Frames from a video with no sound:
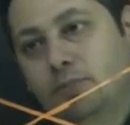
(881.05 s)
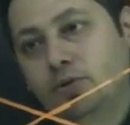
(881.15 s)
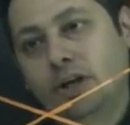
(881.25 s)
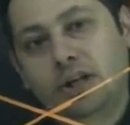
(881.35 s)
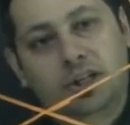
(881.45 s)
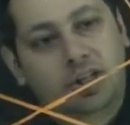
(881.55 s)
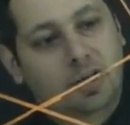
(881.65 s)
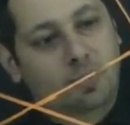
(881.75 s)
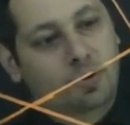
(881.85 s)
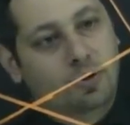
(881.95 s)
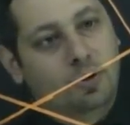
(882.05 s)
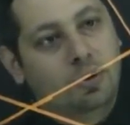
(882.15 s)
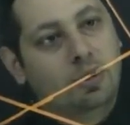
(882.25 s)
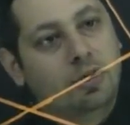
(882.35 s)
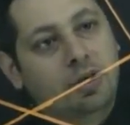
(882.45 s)
E bu da ikiye
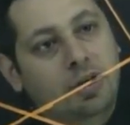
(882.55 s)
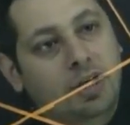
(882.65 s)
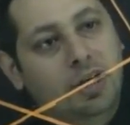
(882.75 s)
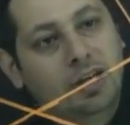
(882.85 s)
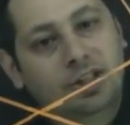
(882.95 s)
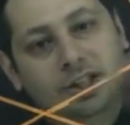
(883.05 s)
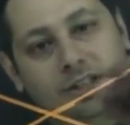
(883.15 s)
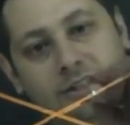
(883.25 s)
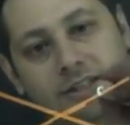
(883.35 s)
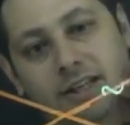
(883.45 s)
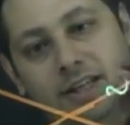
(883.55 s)
bölüyor. Eşit,